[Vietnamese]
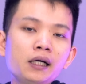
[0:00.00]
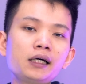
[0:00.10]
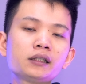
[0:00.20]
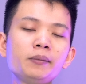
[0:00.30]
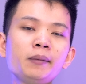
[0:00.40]
kết
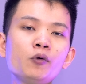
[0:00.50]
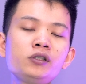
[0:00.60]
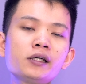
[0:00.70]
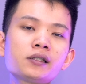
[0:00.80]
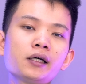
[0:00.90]
lại thì mình muốn
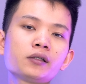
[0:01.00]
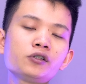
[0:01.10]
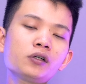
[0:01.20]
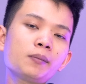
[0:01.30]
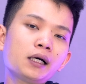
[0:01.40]
chia sẻ tới
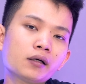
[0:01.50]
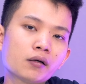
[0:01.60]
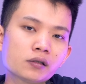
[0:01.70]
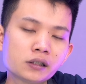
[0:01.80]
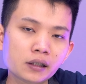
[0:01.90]
cho các bạn
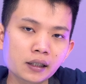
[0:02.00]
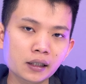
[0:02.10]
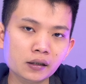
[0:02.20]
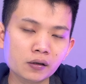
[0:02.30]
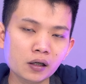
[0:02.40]
đó chính
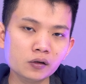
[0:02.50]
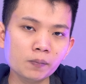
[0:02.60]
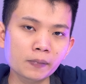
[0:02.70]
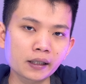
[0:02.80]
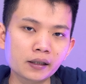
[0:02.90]
là con
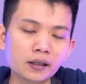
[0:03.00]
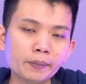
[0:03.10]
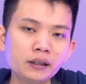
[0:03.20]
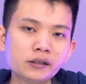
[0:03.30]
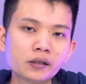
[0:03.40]
laptop này ở
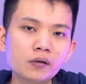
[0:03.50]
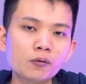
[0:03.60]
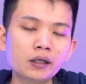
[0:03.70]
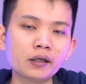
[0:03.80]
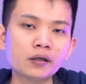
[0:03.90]
bên thị trường nước
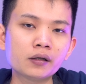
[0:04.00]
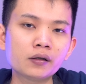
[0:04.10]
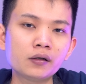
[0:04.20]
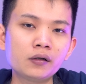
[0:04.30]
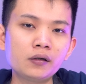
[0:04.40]
ngoài
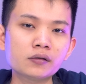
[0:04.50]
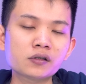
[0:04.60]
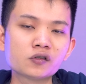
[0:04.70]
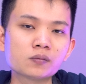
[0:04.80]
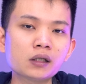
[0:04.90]
họ
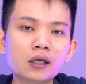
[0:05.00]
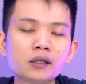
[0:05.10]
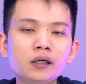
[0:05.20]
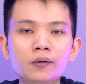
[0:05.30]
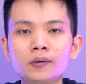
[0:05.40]
sử dụng rất là
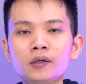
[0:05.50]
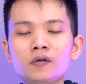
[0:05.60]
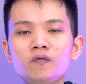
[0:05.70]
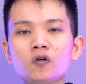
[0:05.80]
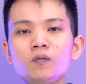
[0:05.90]
nhiều,
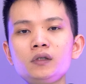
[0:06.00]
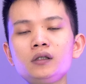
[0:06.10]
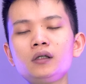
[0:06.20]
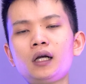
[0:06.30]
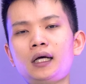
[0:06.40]
và cũng
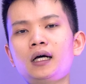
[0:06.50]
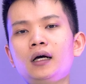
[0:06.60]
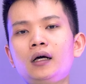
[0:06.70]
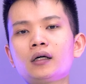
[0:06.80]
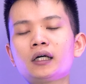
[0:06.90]
như
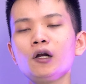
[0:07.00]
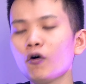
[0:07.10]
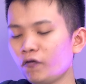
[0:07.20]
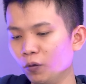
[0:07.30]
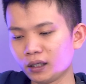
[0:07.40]
là cái
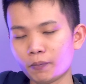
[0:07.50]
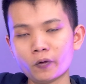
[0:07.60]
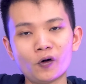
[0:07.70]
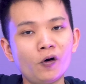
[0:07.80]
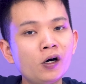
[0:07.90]
độ phổ cập của
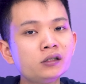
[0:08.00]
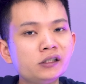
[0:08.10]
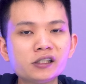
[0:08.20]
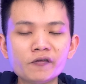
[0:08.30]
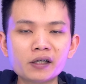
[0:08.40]
nó hơn thị
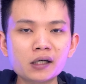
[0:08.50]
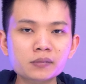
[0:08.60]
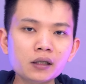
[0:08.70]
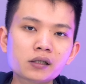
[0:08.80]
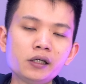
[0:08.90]
trường Việt Nam
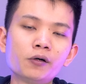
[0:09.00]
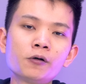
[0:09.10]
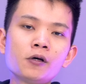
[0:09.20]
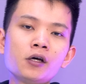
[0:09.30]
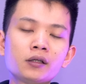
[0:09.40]
rất là nhiều.
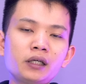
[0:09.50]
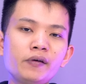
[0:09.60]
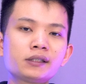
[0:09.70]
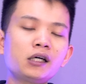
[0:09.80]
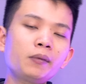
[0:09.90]
Tại
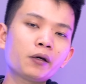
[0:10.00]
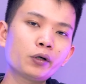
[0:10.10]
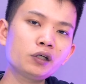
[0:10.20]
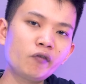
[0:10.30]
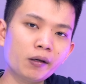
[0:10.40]
vì sao mình
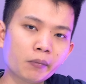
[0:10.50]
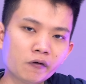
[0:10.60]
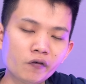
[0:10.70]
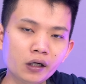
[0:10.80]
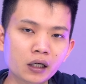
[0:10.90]
nói như vậy? Bởi
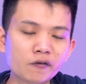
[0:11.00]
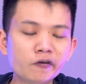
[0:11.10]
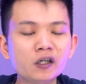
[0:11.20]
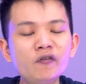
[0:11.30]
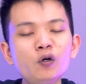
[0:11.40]
vì là
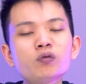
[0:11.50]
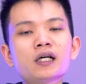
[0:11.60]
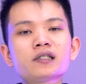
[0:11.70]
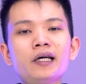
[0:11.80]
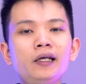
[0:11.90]
với phân khúc
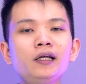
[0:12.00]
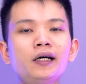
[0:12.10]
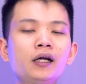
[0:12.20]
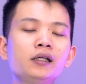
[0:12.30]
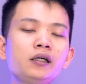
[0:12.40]
giá rẻ như
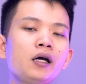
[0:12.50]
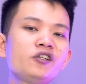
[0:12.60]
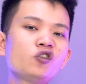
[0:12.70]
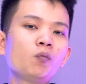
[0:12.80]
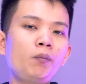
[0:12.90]
này, những người
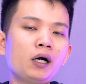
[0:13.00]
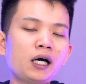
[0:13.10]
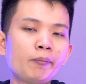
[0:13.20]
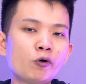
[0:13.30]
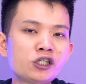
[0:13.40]
dùng mà
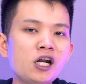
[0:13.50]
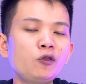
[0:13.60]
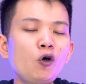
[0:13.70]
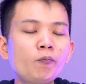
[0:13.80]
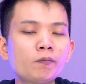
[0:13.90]
cần một chiếc
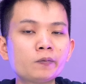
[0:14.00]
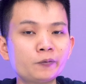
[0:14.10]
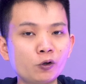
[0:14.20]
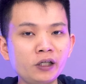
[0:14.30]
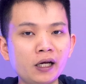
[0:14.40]
laptop
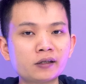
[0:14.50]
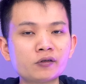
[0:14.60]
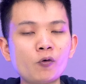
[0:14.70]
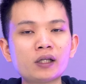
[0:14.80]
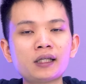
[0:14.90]
có thể
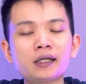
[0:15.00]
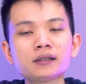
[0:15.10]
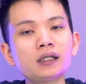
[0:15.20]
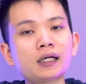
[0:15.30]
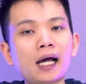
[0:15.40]
hoàn thành
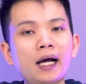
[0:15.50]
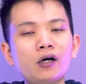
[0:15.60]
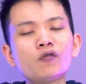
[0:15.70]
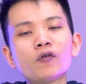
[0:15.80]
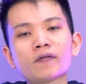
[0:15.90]
tất cả
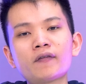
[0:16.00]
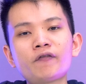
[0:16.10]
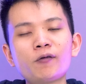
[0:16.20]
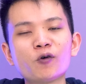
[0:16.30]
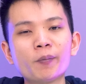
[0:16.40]
các công việc văn
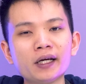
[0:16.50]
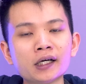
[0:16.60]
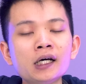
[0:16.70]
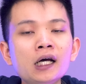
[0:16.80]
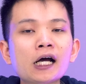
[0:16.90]
phòng của mình,
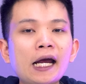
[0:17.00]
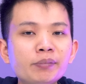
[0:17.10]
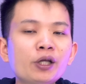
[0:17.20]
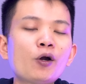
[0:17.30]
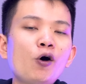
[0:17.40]
kèm
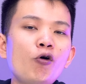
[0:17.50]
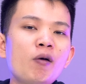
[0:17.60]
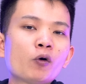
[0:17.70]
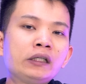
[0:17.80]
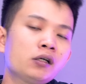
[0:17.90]
theo đó là
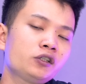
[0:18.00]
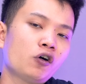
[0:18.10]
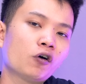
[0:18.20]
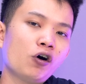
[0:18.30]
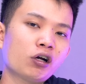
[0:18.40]
một kích thước
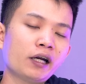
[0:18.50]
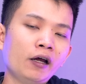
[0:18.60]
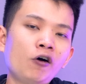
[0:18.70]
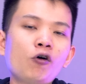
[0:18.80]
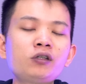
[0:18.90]
nhỏ gọn
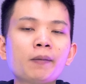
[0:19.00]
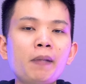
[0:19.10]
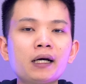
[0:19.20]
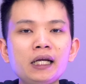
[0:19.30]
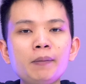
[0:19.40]
để họ có thể
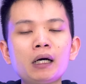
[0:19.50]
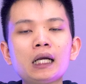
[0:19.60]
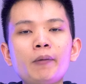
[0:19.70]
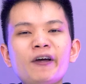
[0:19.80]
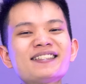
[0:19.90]
mang đi mang
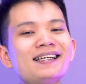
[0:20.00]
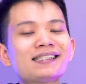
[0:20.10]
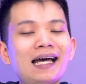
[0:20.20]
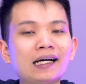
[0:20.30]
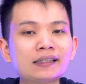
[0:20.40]
lại một cách dễ
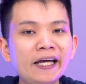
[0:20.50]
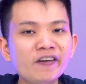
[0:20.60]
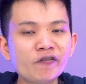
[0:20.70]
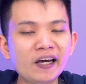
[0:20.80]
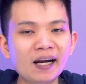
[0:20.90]
dàng, thay
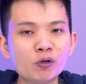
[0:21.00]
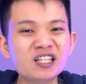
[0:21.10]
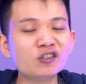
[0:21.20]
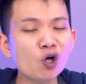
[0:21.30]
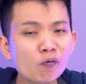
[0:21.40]
vì là một
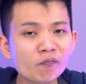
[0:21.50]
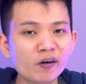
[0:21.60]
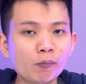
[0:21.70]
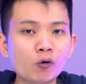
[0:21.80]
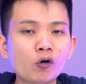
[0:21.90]
chiếc laptop
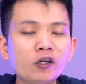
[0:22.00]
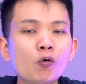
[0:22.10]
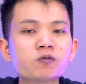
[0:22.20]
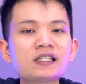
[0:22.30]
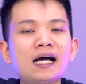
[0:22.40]
và một cái
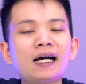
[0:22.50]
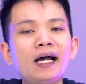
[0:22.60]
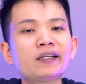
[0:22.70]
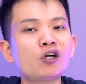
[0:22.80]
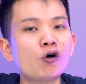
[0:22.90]
cục sạc
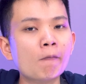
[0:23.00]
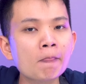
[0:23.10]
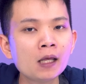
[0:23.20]
khá là to.